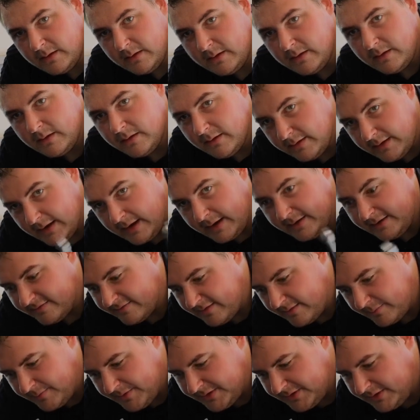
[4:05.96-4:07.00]
Ja, jetzt haben
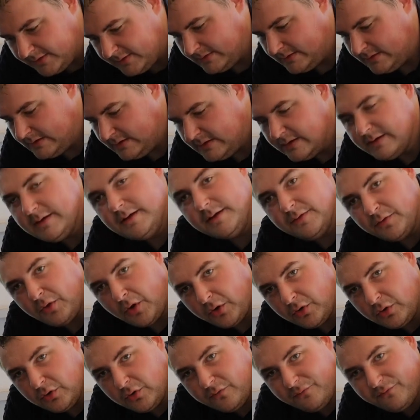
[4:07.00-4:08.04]
wir die neuen
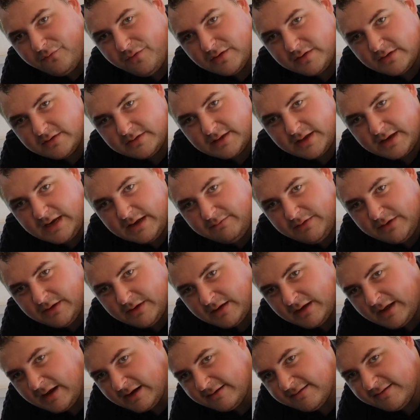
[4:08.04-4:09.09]
Luftfilter drin, wie ihr gerade
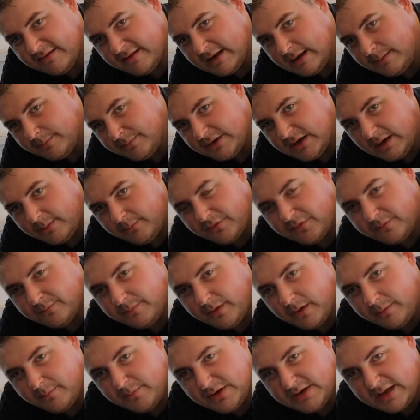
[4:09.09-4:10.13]
gesehen habt. Ich habe euch ein paar
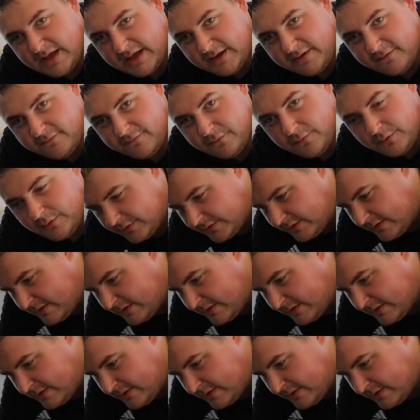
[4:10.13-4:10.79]
Bilder eingefügt.